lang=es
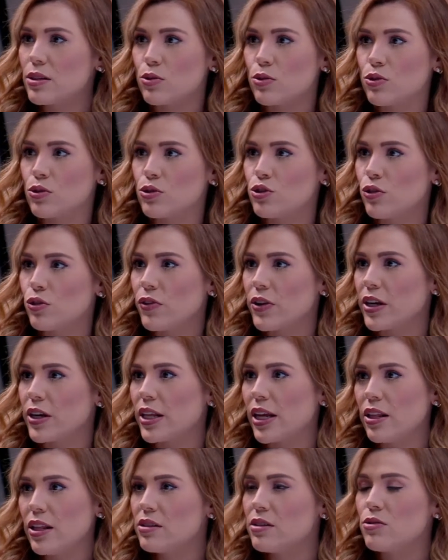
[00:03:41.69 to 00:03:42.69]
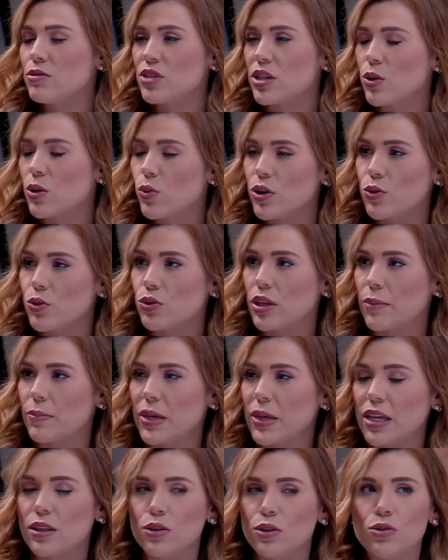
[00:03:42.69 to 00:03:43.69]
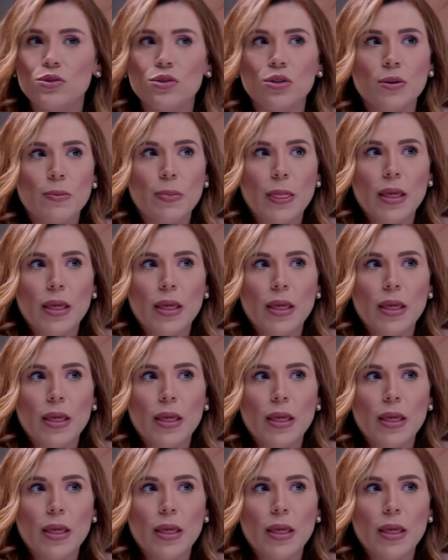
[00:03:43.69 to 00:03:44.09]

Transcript: los 8 federales y los 5 ayuntamientos.